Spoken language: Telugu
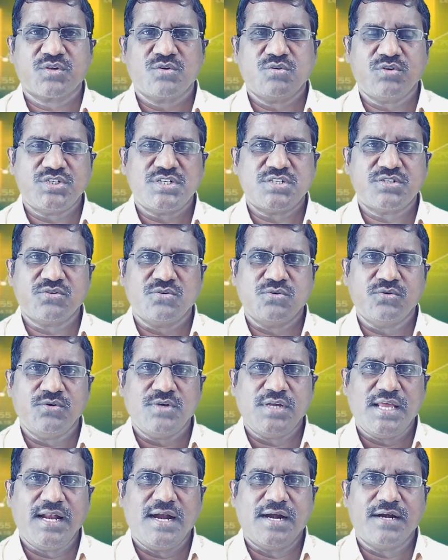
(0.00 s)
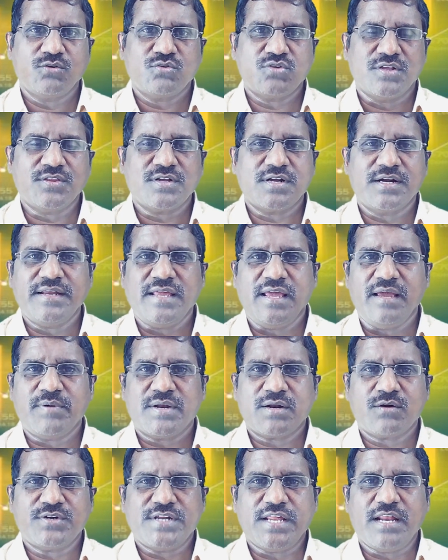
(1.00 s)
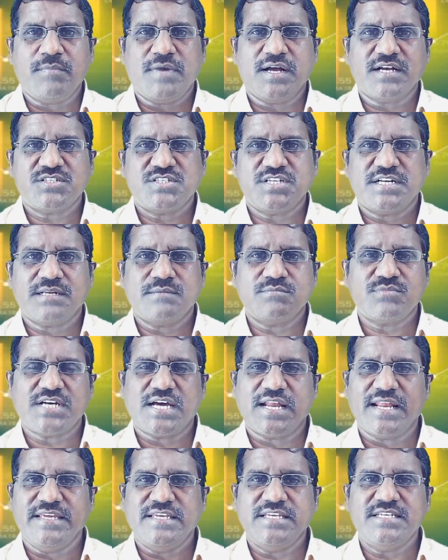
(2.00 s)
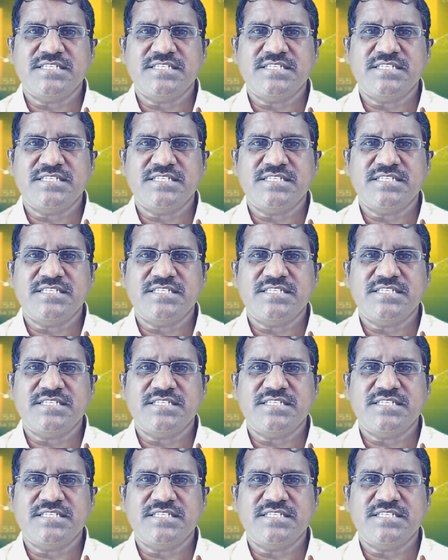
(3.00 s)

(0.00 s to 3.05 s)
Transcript: క్వశ్చన్స్ ఎలా అడుగుతాయి ఎందుకంటే మనకు టెన్ మార్క్స్ చేయడం చాలా